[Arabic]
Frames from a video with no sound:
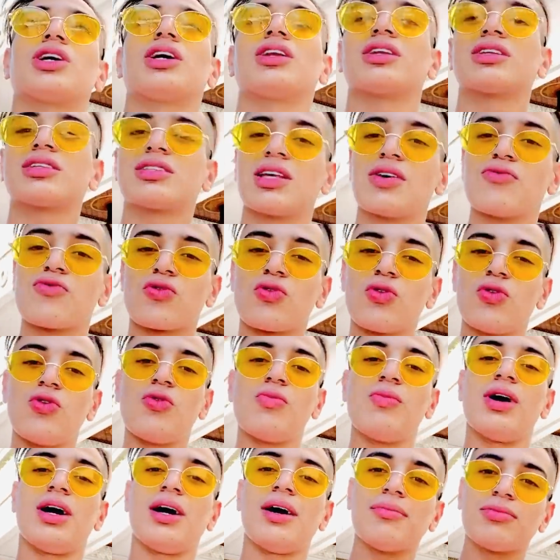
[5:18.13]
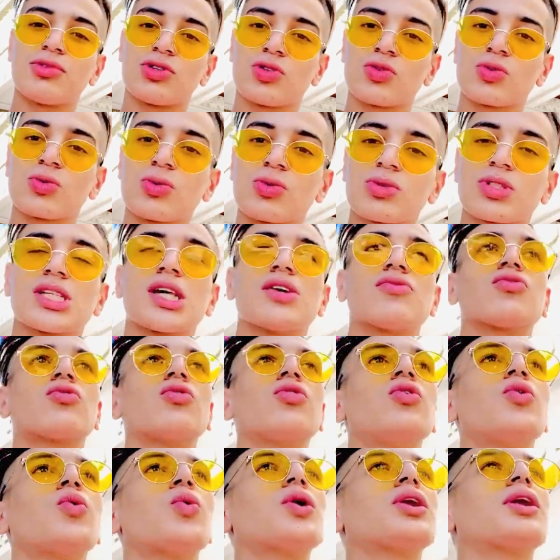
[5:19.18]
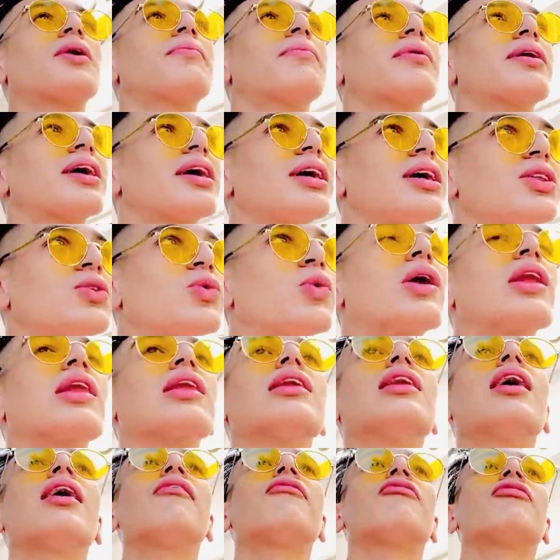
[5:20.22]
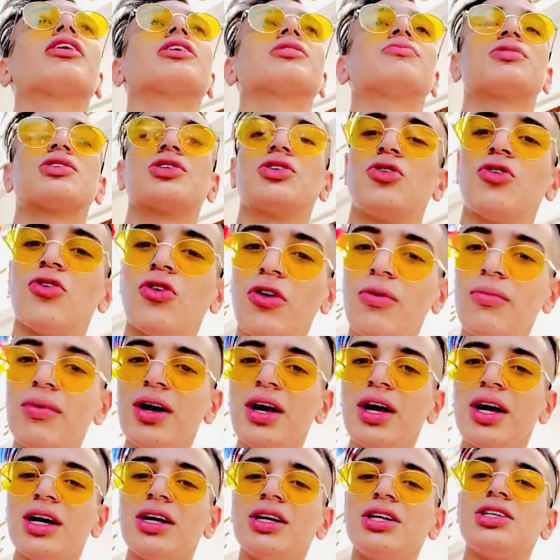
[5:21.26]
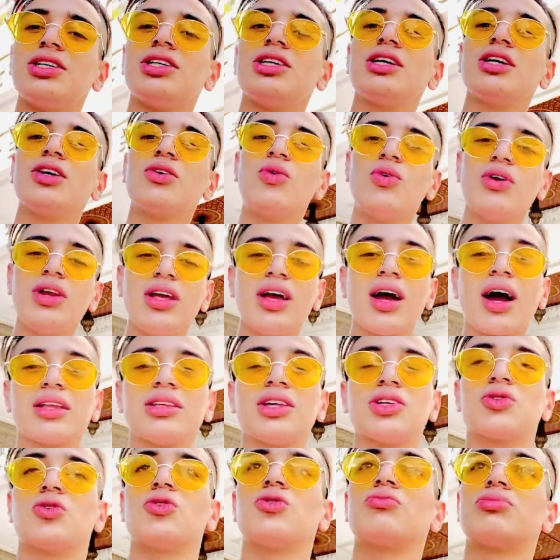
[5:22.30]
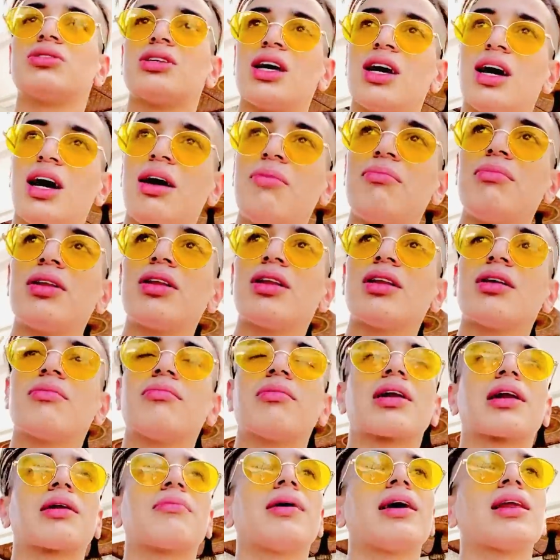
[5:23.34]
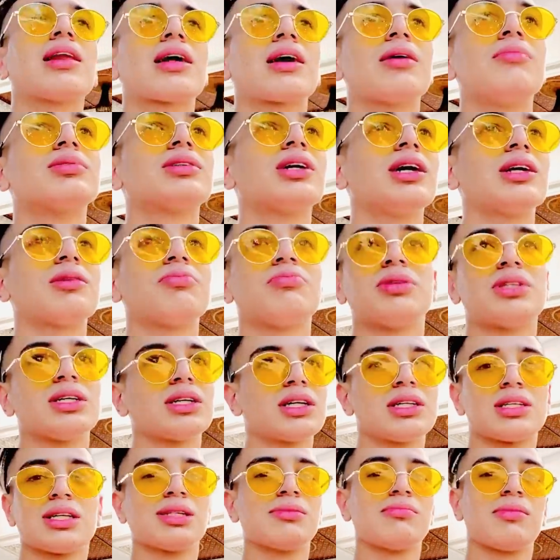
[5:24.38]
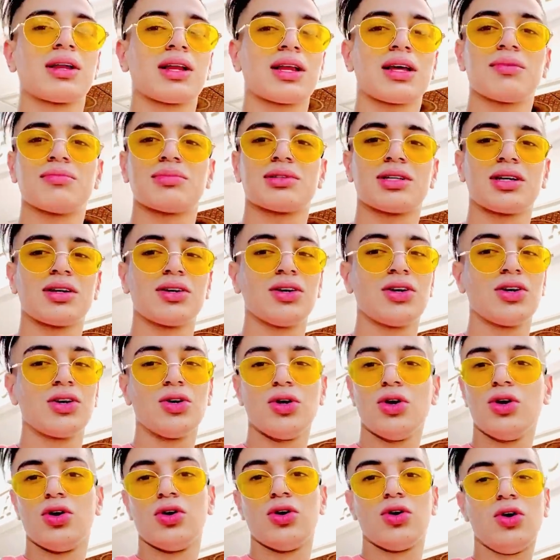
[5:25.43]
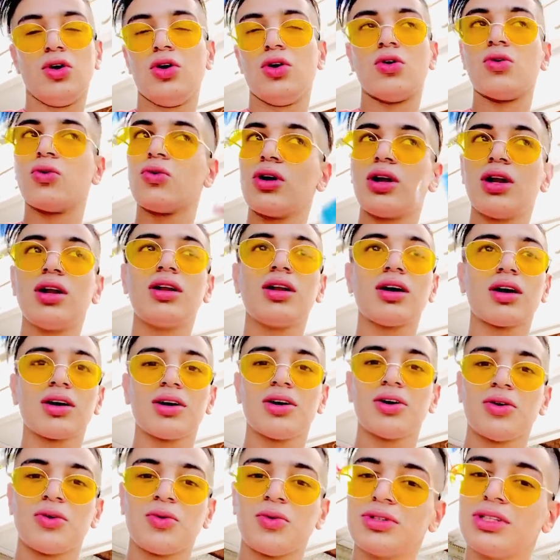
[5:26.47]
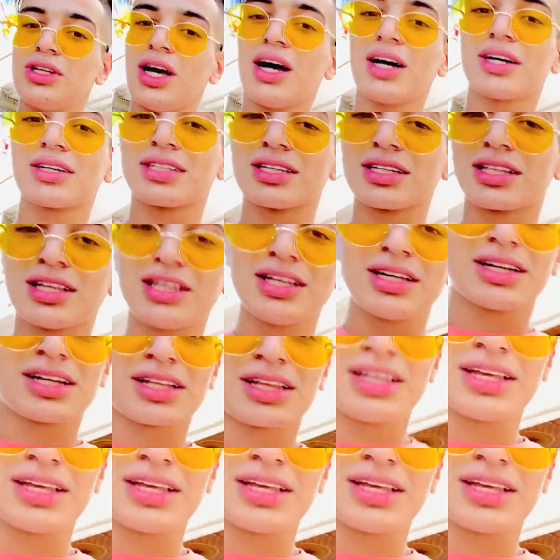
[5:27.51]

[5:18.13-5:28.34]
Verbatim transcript: انا الصيف كله ما عمتش الصيف كله وانا مريض ويلا باقي باش نعوم يجي يقول لي غادي تعوم ساعه من من 4 ل 5 حيت البيسين كيسد مع الخمسه ولا ودي عكست لي قالت